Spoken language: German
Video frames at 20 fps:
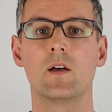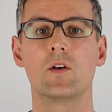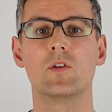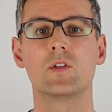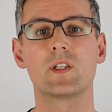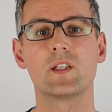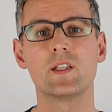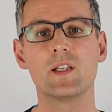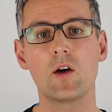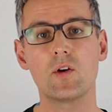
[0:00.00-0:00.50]

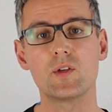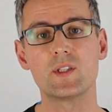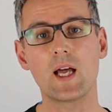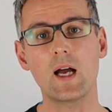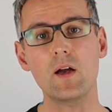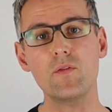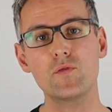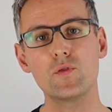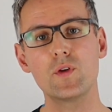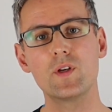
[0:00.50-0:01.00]
Und genau
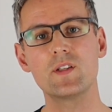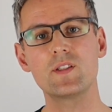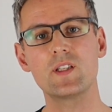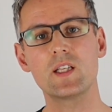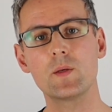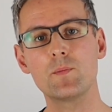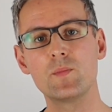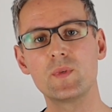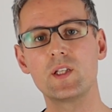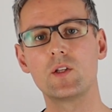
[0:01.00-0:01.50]
dafür ist
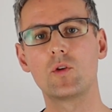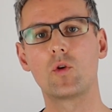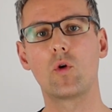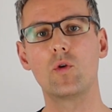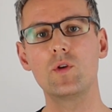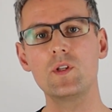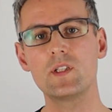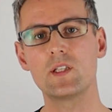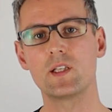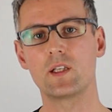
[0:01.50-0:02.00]
eben die
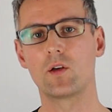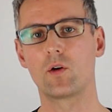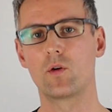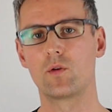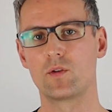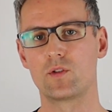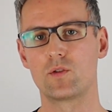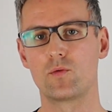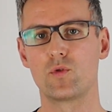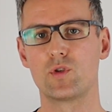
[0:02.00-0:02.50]

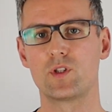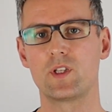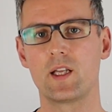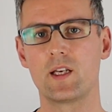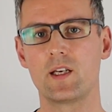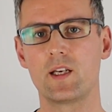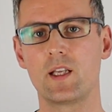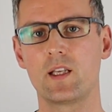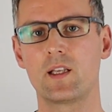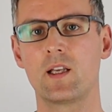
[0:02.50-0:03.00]
Grundsicherung
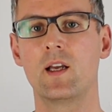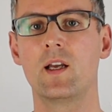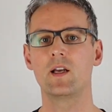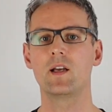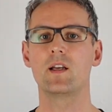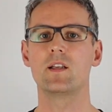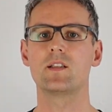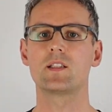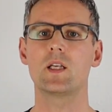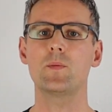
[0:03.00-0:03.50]
zuständig.
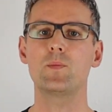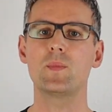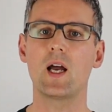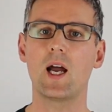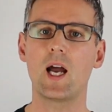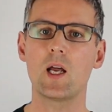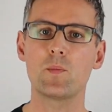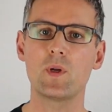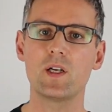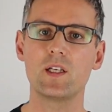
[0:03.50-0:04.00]
Es
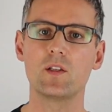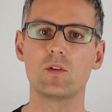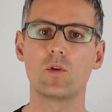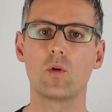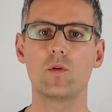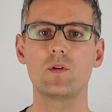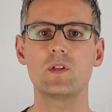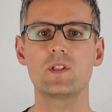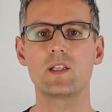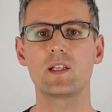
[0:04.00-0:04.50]
gibt einmal die
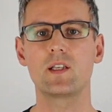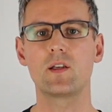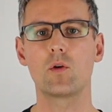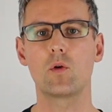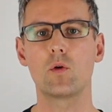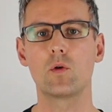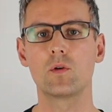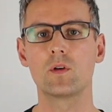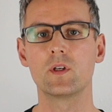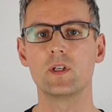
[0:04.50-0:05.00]

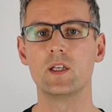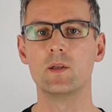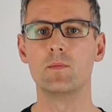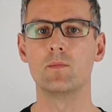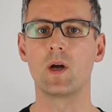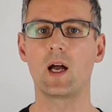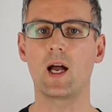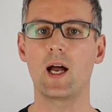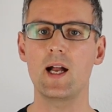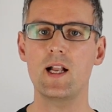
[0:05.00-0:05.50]
Grundsicherung
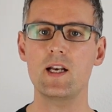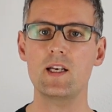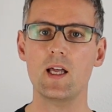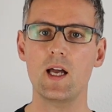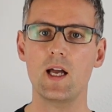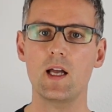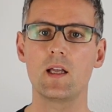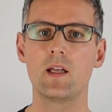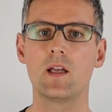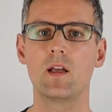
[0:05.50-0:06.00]
im
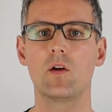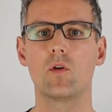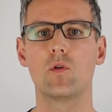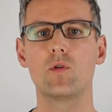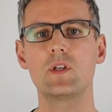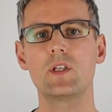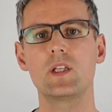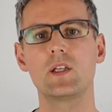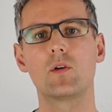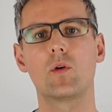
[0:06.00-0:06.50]
Alter
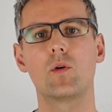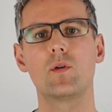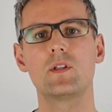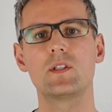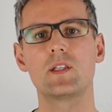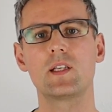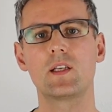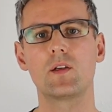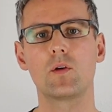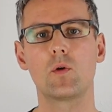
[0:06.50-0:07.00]
und die
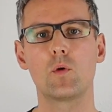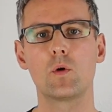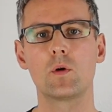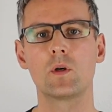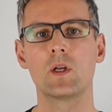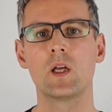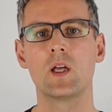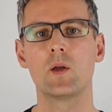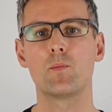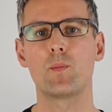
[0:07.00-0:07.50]

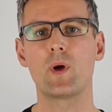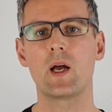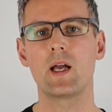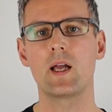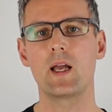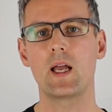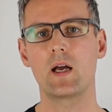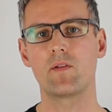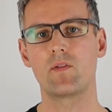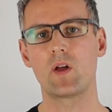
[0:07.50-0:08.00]
Grundsicherung bei
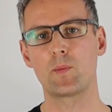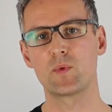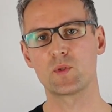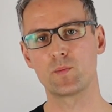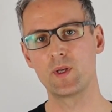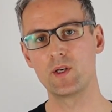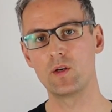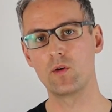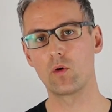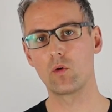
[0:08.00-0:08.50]

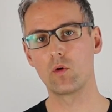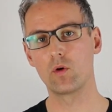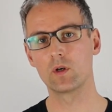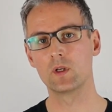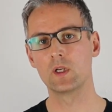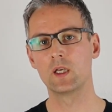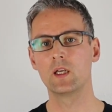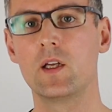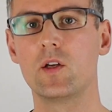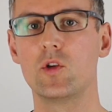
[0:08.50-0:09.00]
Erwerbsminderung.
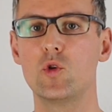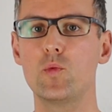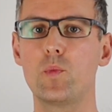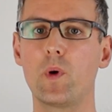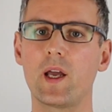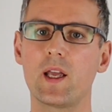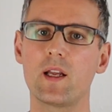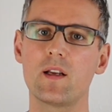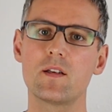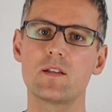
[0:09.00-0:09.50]

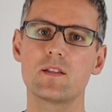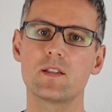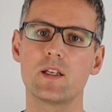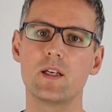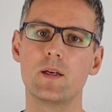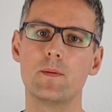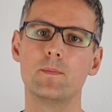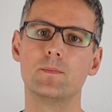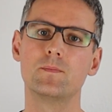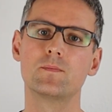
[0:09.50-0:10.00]
Übrigens
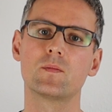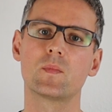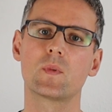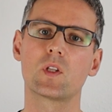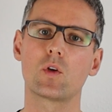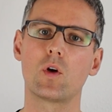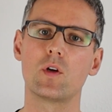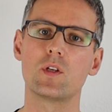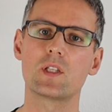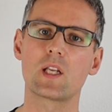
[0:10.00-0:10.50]
im
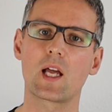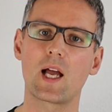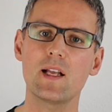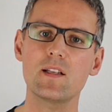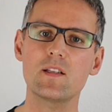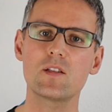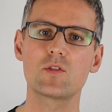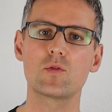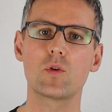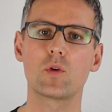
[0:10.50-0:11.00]

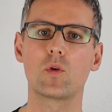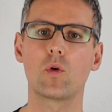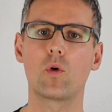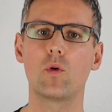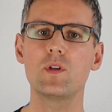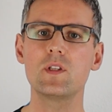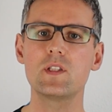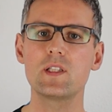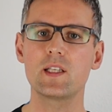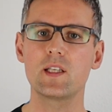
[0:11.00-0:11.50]
Kontrast zur
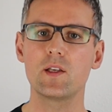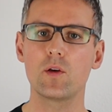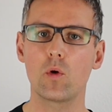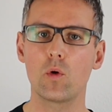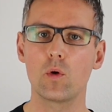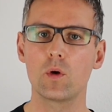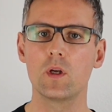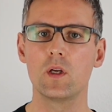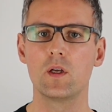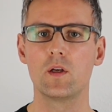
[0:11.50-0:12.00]

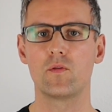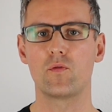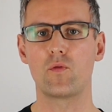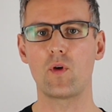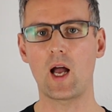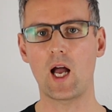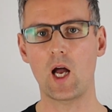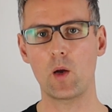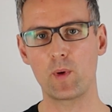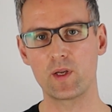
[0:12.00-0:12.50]
Grundsicherung
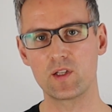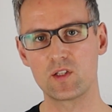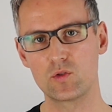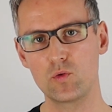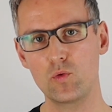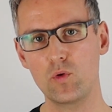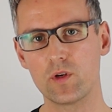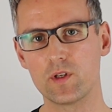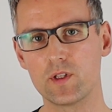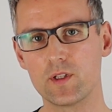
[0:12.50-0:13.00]
für
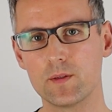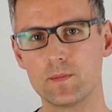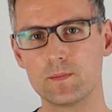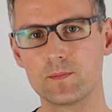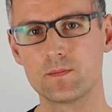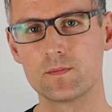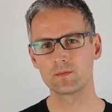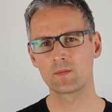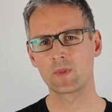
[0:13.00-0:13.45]
Arbeitssuchende.